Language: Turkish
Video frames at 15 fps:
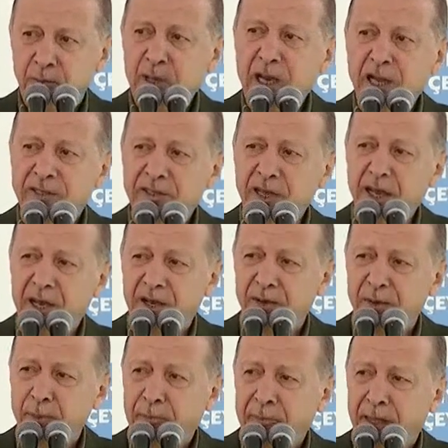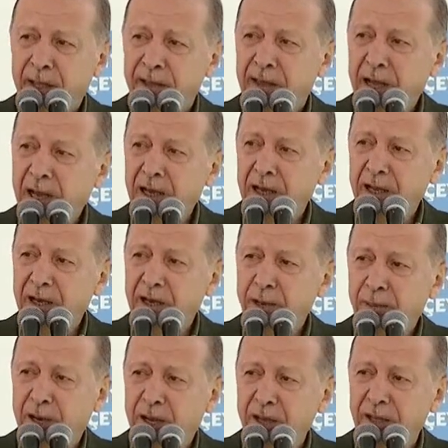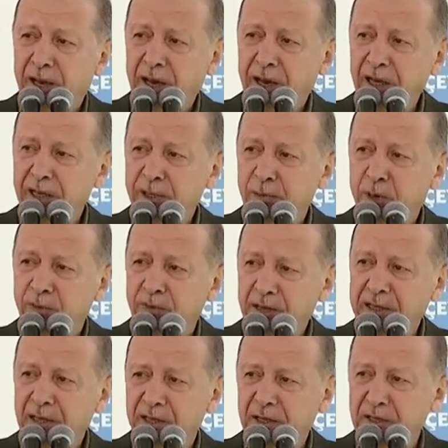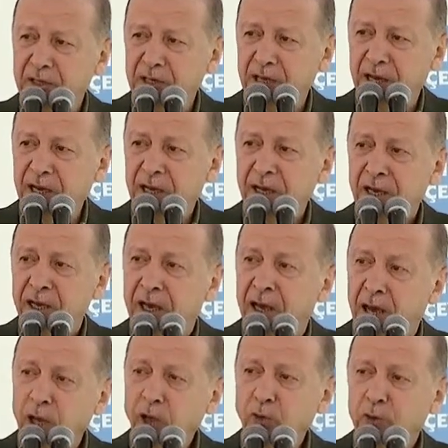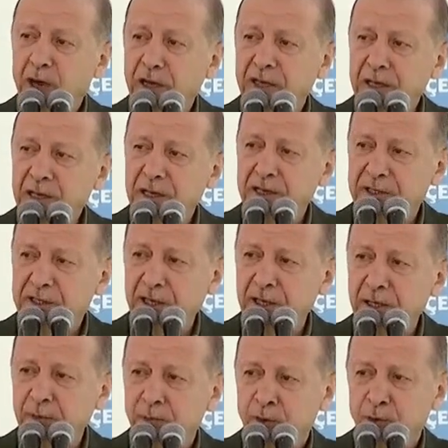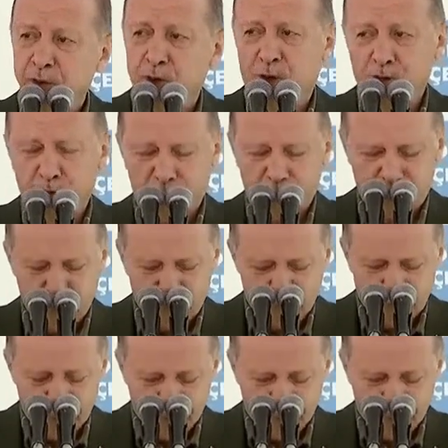milletine, değerlerine bağlı herhangi bir vatandaşıyla en ufak ilgisi yoktur.